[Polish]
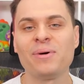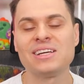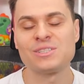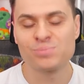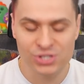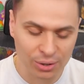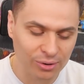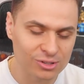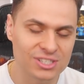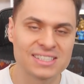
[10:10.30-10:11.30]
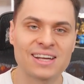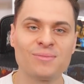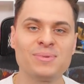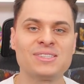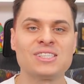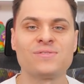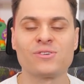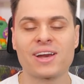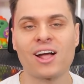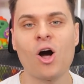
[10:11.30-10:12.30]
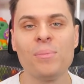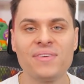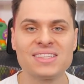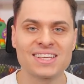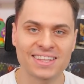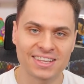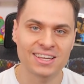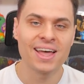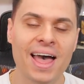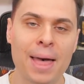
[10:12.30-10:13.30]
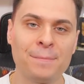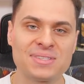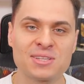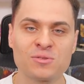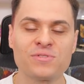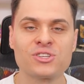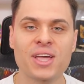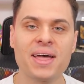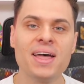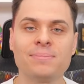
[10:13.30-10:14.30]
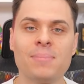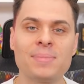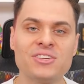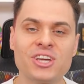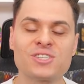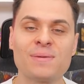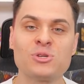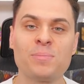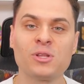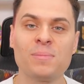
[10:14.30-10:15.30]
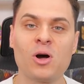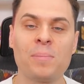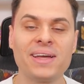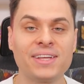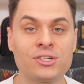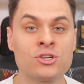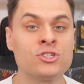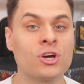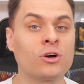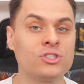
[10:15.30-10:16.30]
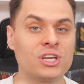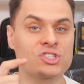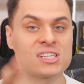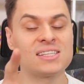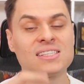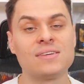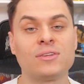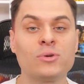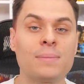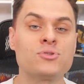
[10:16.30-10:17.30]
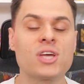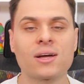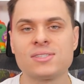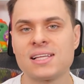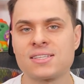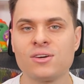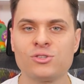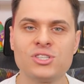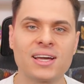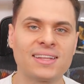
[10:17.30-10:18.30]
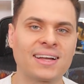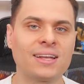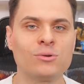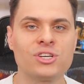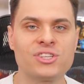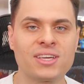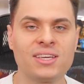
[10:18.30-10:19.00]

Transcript: jest przeuroczy, zarąbisty stworek. Oby więcej takich NPC-tów w grze. Mam nadzieję, że wam się podobało. Pamiętajcie, że dzisiaj o godzinie 16 wlatuje przekozacki odcinek na kanał JJK,